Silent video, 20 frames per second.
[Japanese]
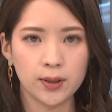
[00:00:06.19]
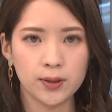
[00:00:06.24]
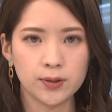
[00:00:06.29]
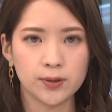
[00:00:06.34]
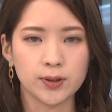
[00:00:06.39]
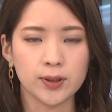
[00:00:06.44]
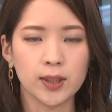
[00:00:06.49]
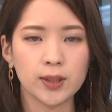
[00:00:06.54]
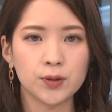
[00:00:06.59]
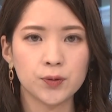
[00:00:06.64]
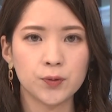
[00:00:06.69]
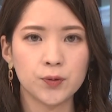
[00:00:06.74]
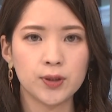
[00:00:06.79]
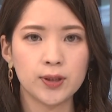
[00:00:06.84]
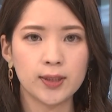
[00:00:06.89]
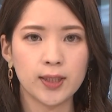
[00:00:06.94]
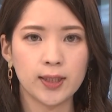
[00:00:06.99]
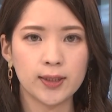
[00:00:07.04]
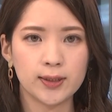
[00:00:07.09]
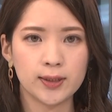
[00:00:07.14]
菅総
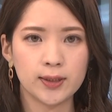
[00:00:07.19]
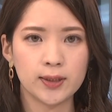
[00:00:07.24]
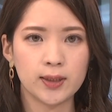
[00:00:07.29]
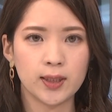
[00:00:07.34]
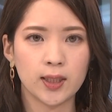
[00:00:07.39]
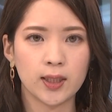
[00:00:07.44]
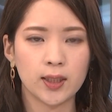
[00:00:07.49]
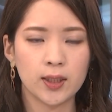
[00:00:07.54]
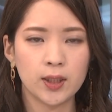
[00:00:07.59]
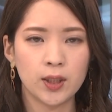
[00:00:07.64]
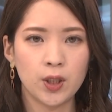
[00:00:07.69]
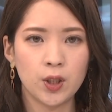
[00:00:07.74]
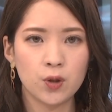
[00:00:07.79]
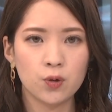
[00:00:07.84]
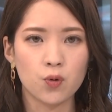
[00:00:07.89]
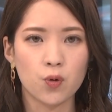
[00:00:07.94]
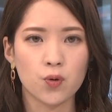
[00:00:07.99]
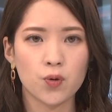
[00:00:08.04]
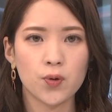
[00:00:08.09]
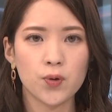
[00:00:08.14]
理大臣が
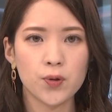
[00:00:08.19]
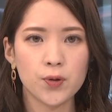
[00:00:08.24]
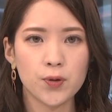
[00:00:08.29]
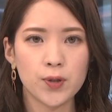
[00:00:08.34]
心